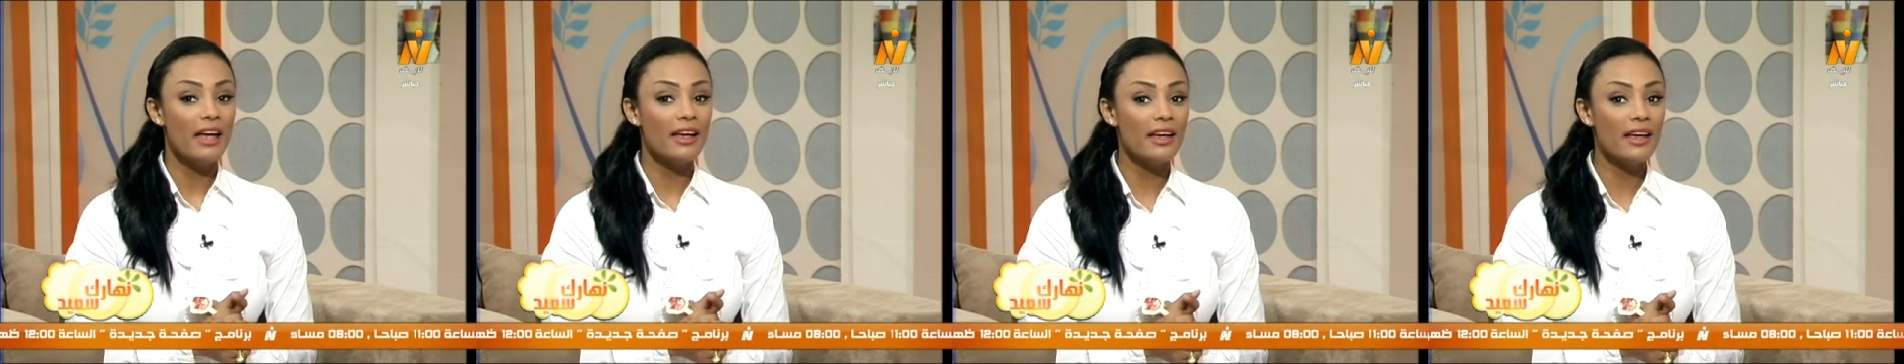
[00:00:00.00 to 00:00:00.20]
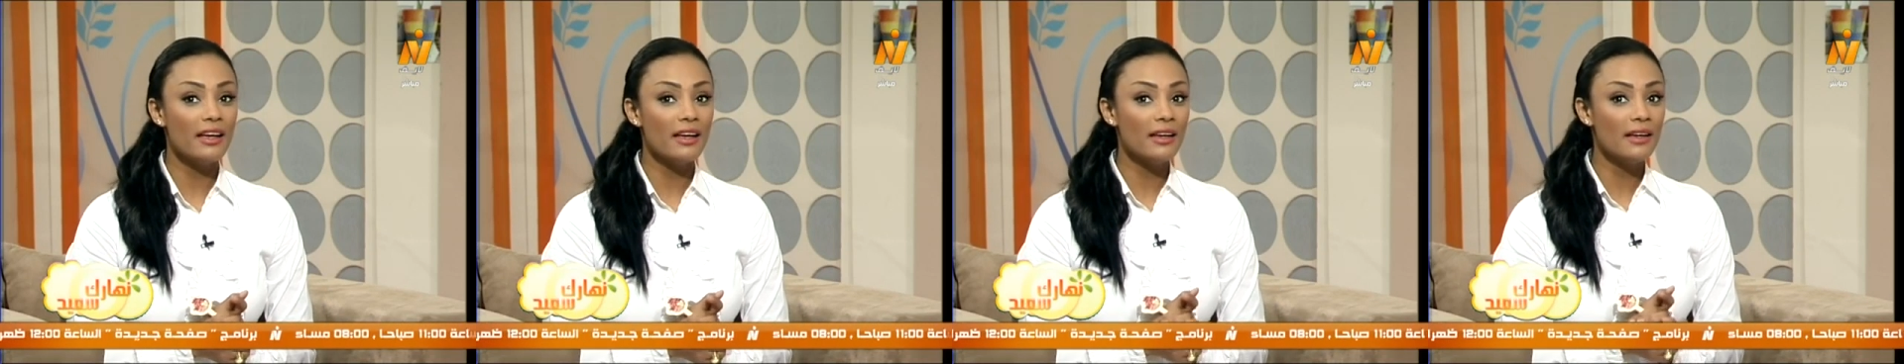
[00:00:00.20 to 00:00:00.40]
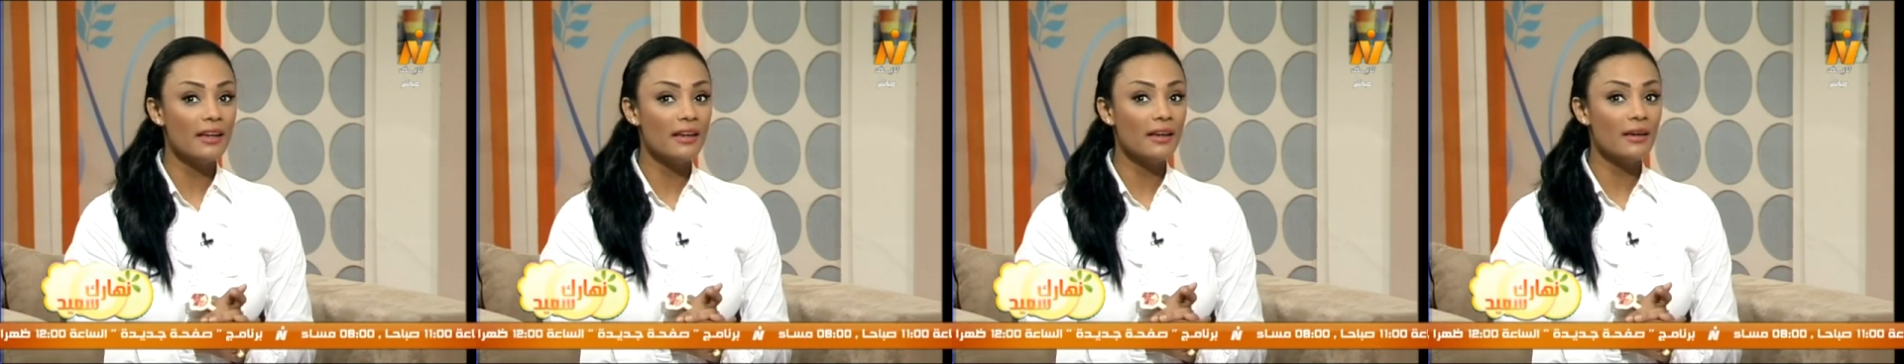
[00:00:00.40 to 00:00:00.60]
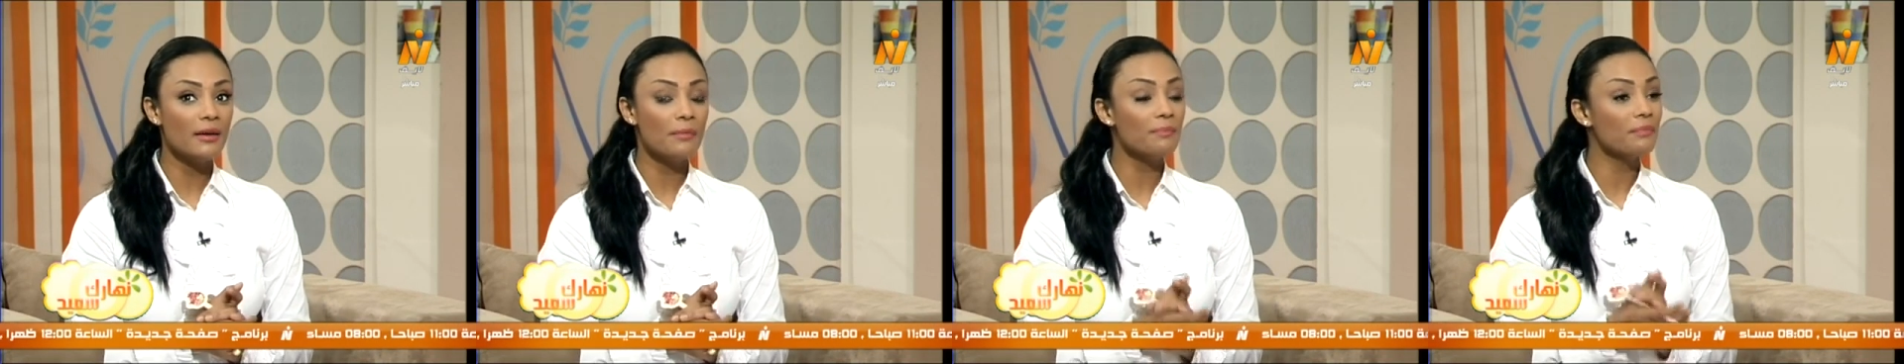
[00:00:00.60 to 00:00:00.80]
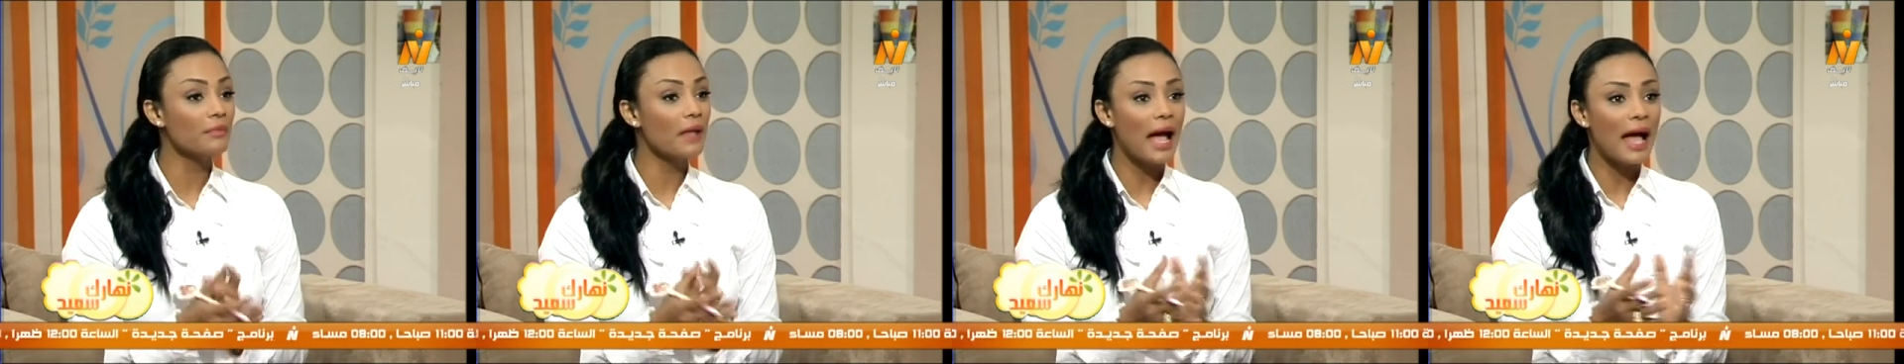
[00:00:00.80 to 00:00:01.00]

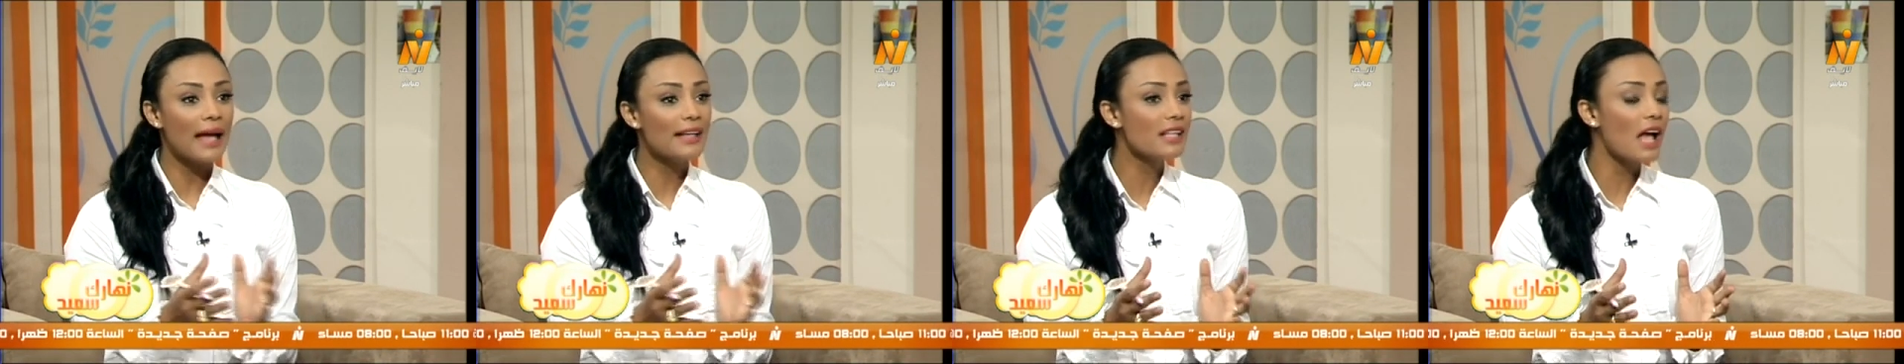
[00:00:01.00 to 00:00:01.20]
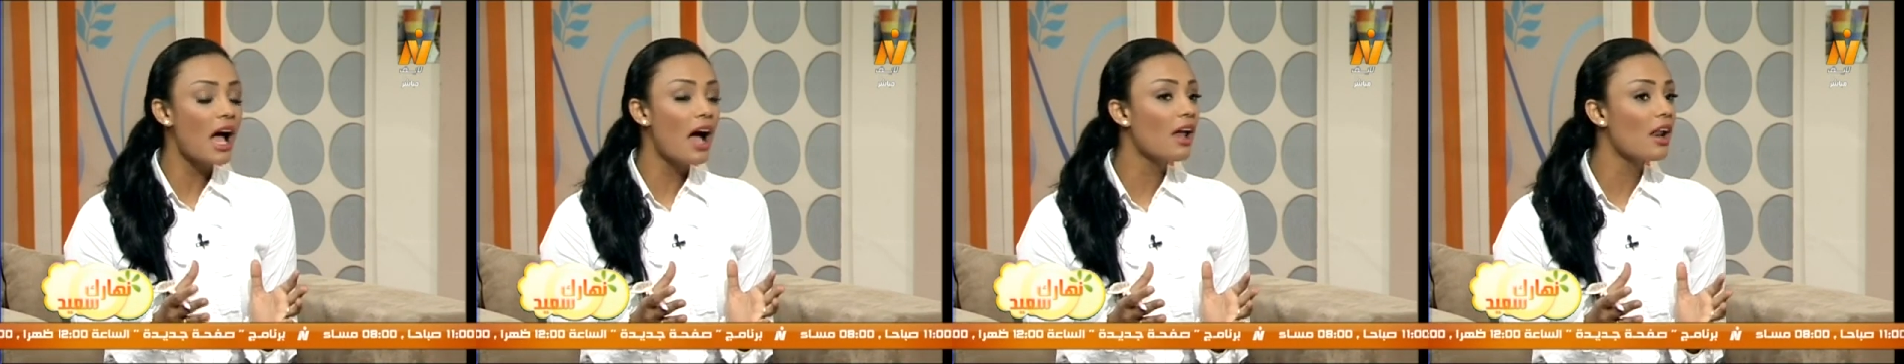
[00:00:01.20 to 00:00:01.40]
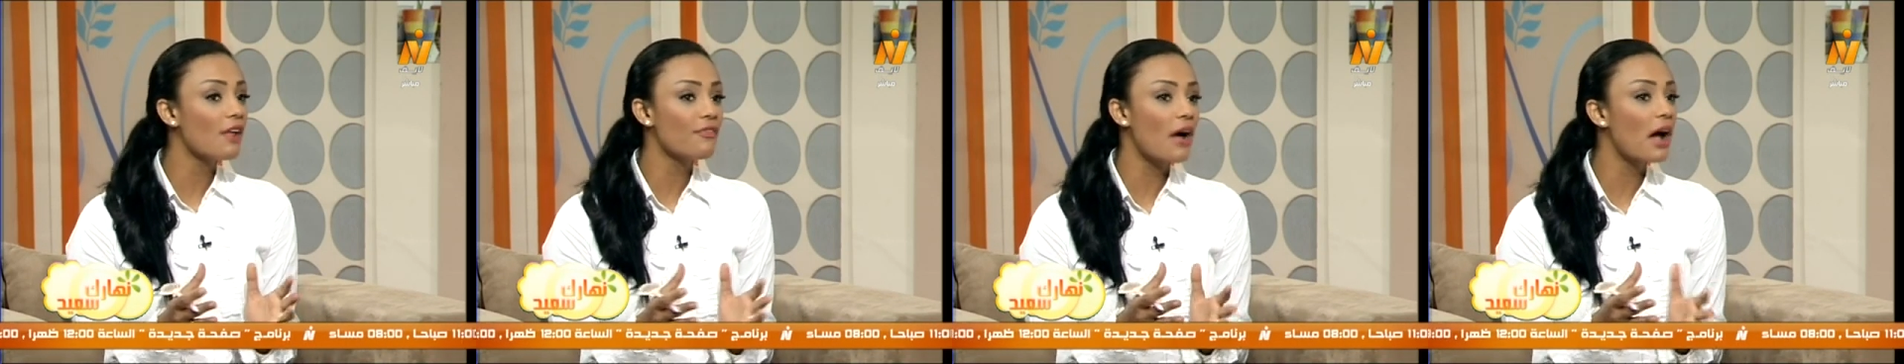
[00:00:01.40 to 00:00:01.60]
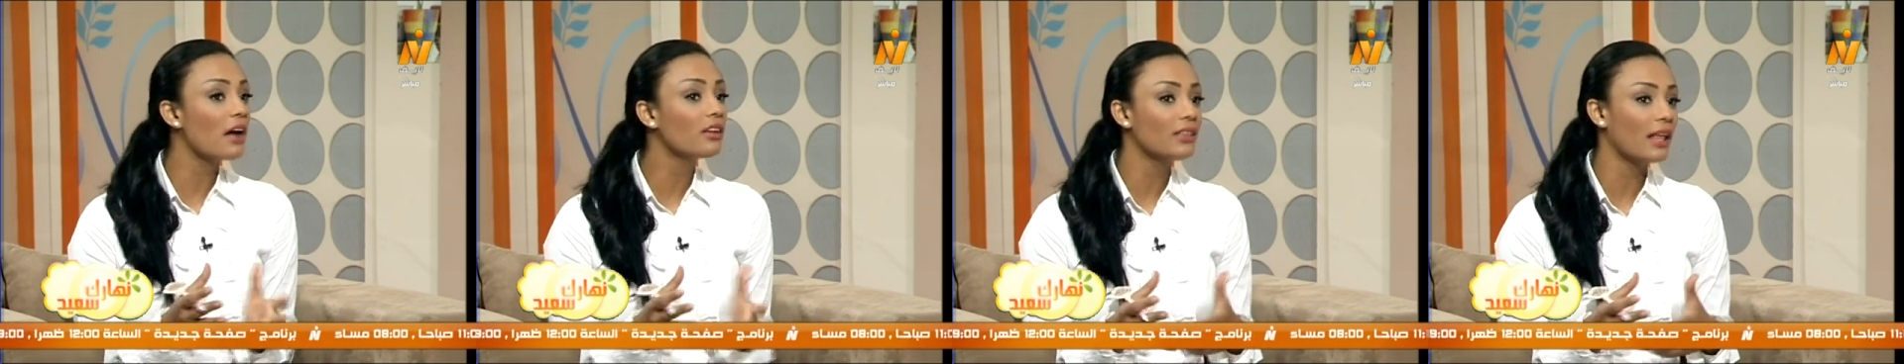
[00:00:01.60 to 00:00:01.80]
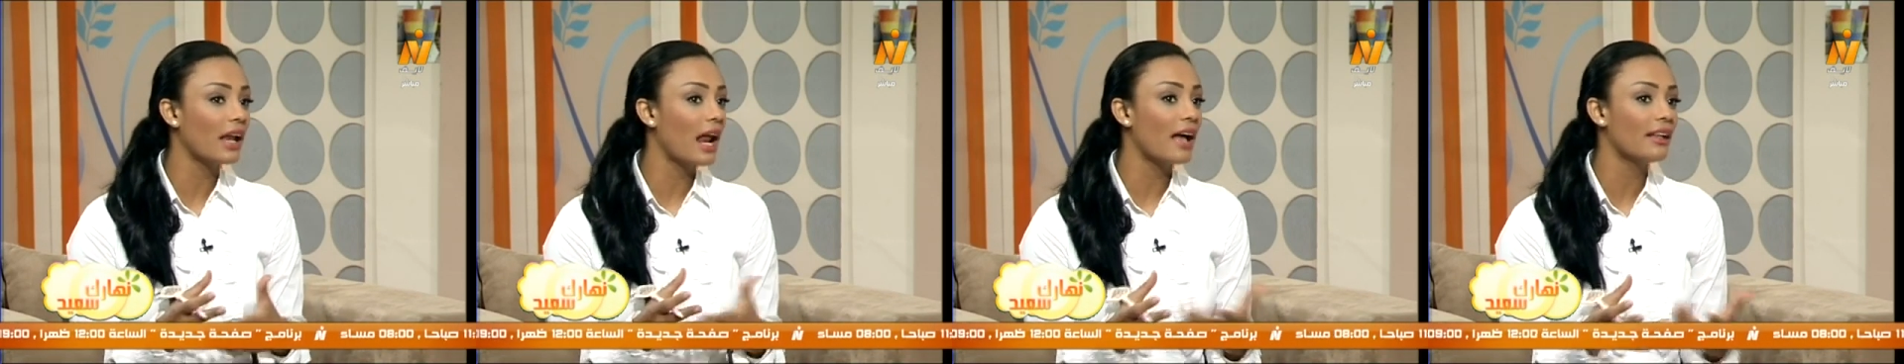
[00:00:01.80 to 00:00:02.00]
آه عايزه اعرف اكتر